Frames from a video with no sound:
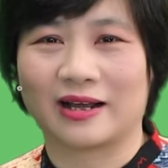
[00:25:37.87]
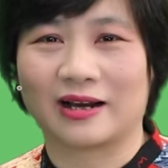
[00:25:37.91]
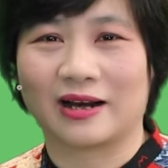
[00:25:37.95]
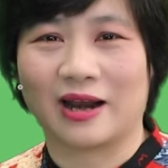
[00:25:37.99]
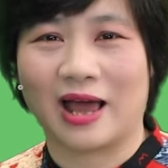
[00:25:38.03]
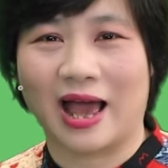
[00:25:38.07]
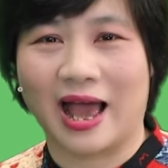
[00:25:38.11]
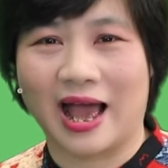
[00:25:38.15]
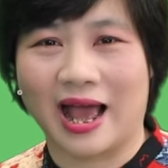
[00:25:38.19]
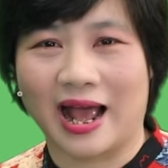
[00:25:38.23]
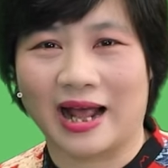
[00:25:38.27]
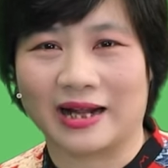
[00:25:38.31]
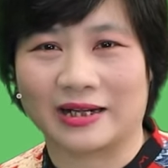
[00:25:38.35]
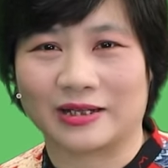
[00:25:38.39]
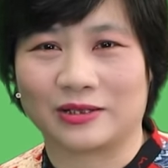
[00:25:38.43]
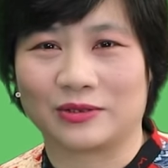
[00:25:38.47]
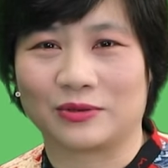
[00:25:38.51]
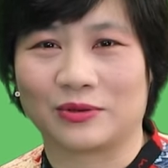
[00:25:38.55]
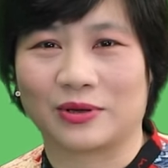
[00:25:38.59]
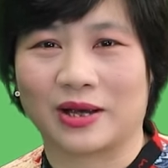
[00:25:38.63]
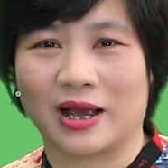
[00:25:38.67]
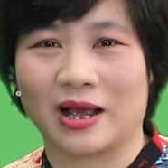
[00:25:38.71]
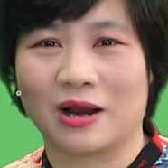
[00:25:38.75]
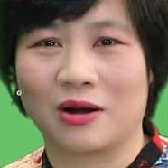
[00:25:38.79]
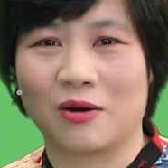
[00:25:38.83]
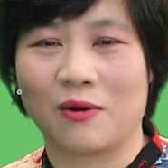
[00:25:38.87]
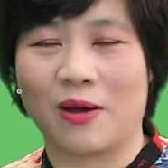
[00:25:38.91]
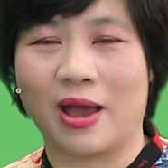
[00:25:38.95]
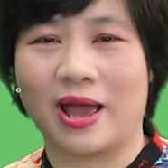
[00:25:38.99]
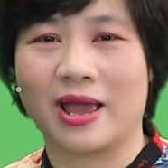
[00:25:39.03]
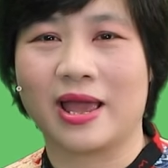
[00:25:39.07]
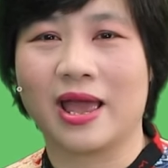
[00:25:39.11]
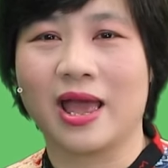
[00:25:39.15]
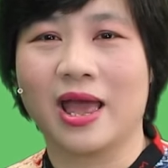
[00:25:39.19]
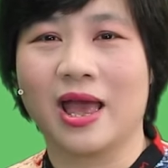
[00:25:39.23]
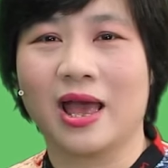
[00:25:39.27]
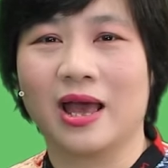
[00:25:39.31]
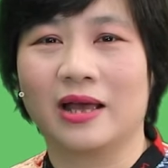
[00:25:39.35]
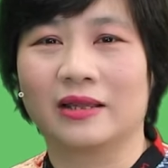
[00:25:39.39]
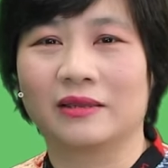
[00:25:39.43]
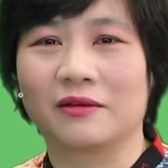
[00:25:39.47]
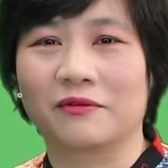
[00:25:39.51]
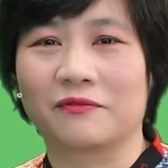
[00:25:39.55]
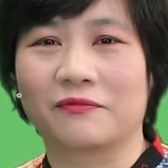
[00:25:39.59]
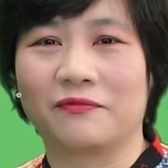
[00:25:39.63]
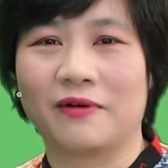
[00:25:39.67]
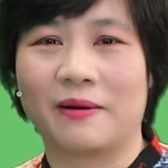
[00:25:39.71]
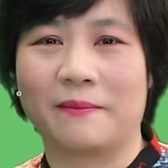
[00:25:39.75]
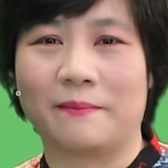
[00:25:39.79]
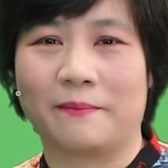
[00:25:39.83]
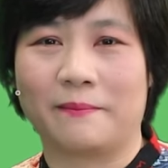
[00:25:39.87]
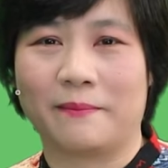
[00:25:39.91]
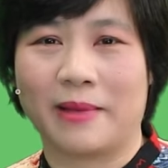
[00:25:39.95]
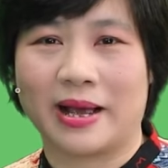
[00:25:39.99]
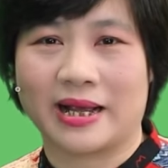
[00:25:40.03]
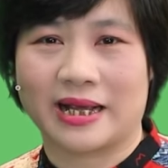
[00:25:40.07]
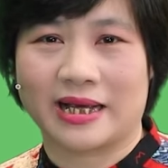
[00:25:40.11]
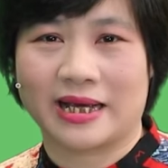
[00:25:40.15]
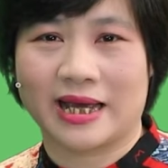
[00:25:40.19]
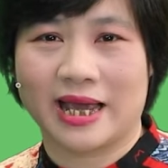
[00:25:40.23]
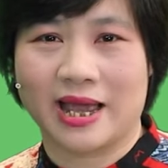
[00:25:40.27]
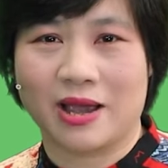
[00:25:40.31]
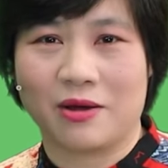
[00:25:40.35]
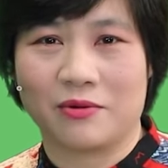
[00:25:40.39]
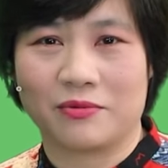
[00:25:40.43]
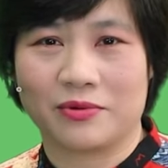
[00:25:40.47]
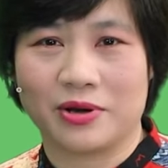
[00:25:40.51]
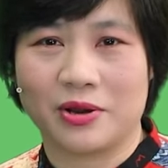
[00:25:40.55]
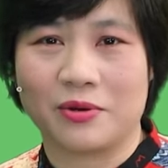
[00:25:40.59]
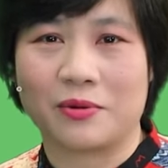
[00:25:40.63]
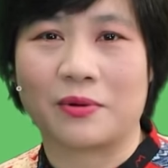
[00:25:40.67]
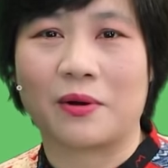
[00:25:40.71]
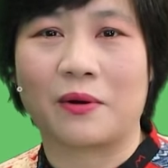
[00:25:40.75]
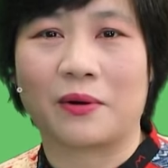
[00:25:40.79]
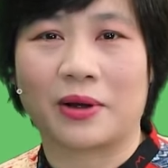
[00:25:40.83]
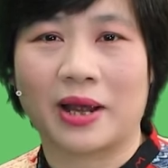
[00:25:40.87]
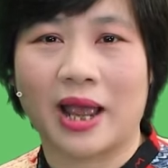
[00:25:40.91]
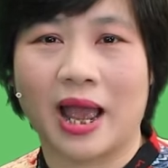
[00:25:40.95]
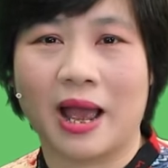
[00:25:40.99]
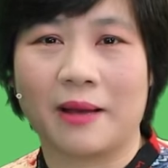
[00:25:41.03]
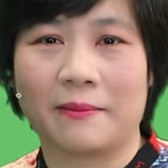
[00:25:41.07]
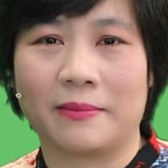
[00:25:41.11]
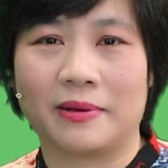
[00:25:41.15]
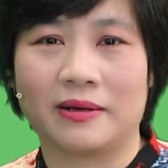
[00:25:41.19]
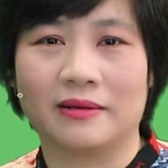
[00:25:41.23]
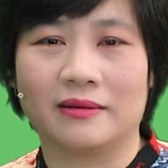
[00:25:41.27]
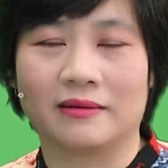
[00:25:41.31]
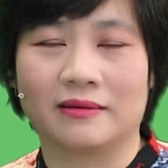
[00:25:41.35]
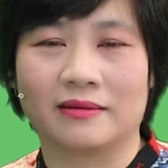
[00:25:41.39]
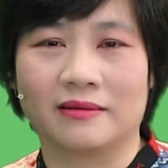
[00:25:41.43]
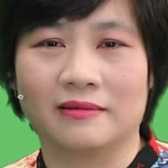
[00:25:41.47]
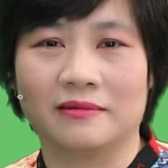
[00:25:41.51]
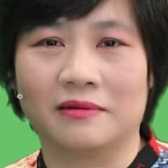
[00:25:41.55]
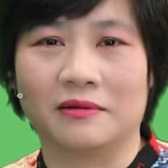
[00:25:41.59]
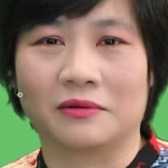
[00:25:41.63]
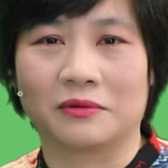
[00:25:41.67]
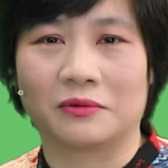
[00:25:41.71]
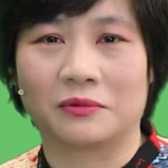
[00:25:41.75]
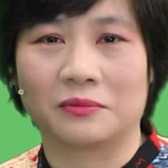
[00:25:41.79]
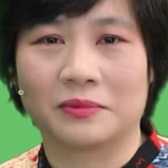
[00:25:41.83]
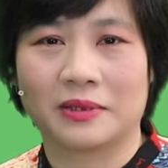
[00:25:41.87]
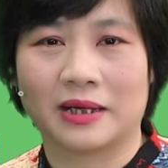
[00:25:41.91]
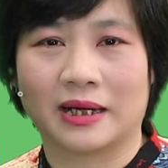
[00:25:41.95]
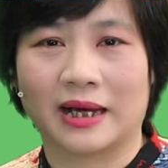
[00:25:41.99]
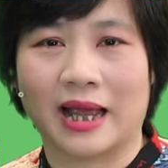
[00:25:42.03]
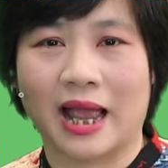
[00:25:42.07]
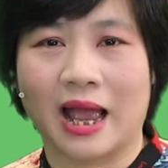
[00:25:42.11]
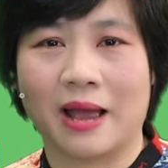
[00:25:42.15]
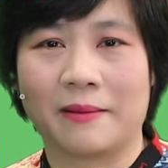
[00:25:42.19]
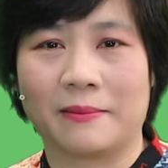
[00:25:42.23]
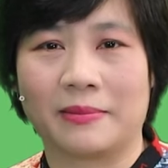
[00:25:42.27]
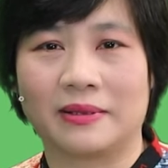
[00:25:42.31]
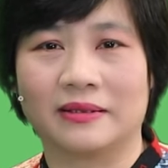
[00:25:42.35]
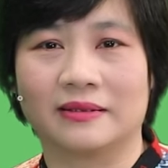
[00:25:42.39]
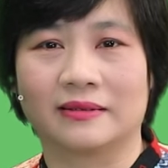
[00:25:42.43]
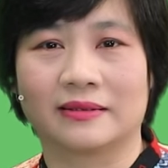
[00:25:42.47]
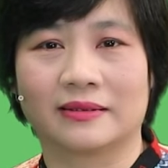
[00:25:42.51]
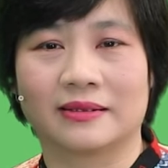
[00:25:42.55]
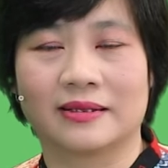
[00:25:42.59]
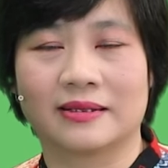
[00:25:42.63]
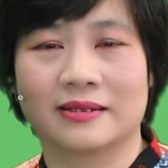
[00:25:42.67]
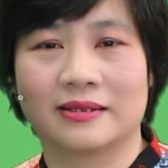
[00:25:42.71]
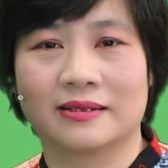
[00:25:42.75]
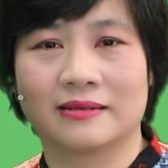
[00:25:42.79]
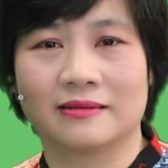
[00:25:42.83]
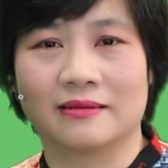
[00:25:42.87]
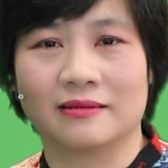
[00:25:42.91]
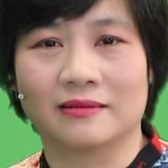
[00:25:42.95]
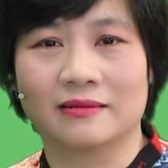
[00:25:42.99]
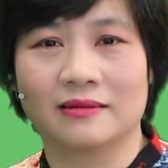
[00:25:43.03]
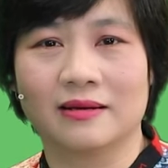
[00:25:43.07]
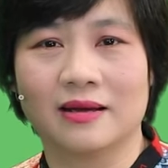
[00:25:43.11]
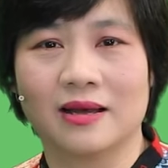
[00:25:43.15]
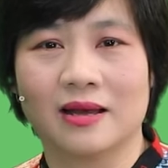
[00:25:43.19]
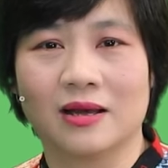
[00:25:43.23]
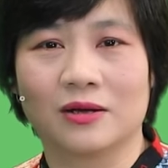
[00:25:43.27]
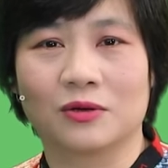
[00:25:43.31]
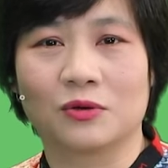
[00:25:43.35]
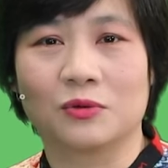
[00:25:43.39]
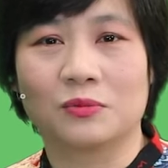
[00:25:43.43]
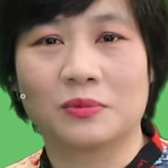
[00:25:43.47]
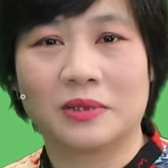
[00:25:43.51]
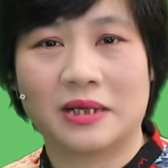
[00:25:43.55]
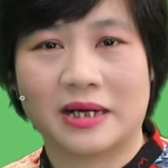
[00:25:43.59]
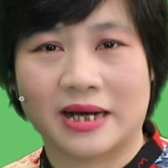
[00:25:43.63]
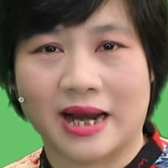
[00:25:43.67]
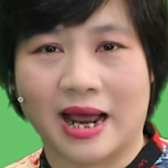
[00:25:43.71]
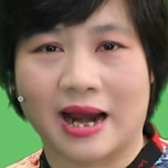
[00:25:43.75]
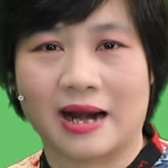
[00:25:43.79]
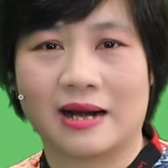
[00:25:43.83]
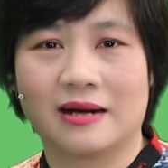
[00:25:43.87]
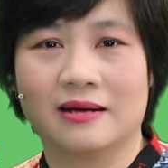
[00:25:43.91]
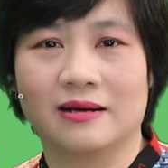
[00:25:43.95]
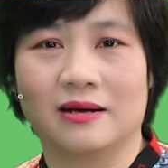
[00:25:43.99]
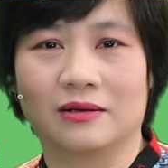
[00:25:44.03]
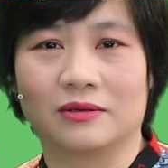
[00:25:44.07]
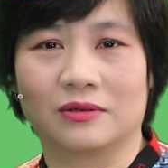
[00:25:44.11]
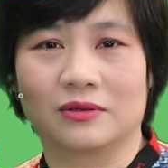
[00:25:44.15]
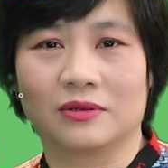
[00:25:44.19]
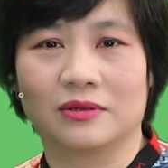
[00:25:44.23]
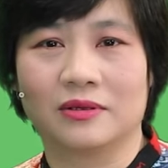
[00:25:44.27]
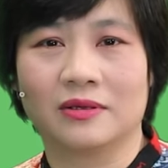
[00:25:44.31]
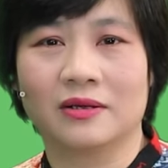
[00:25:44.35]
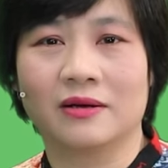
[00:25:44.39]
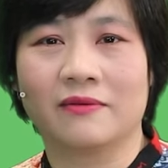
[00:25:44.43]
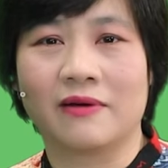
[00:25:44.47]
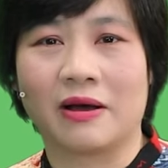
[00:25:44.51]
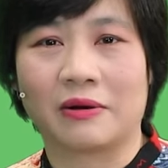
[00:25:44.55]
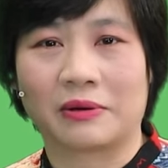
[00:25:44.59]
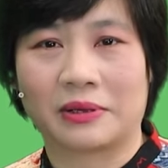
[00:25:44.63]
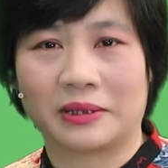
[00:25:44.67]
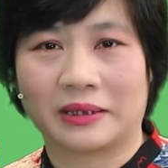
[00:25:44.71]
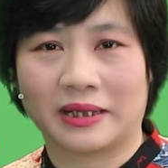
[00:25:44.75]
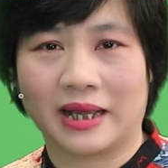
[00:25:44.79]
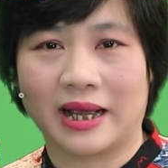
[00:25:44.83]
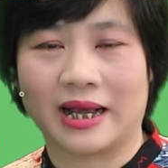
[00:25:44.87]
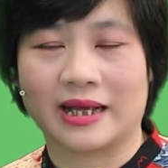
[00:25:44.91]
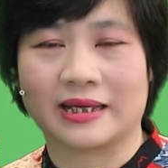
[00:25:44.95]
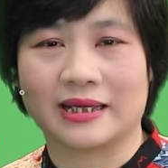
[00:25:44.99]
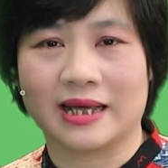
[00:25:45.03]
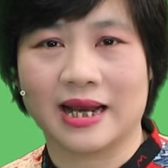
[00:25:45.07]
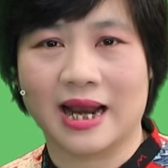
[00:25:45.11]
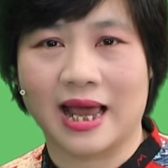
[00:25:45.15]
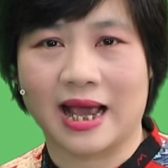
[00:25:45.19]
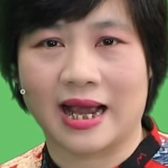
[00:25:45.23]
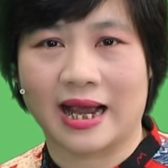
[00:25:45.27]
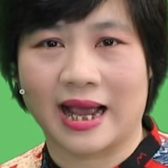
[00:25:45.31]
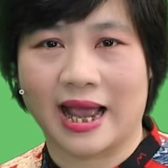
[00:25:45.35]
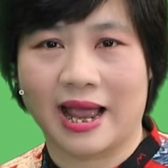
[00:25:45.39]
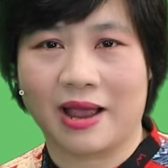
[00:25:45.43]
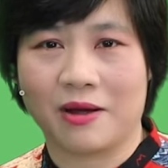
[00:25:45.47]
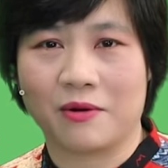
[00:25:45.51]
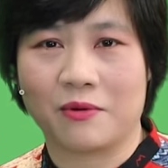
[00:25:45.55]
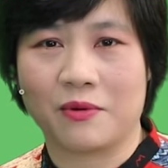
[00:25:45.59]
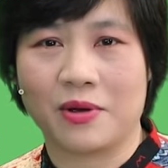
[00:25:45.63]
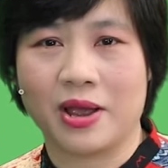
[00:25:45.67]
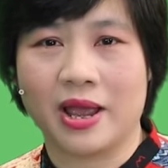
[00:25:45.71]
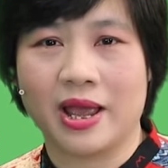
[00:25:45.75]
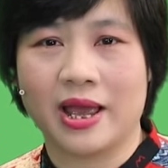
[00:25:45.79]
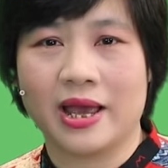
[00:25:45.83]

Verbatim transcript: hạt rồi các loại thực phẩm bánh kẹo đều có cái hàm lượng đường cũng như cái hàm lượng dinh dưỡng cũng như năng lượng đưa vào cơ thể rất là cao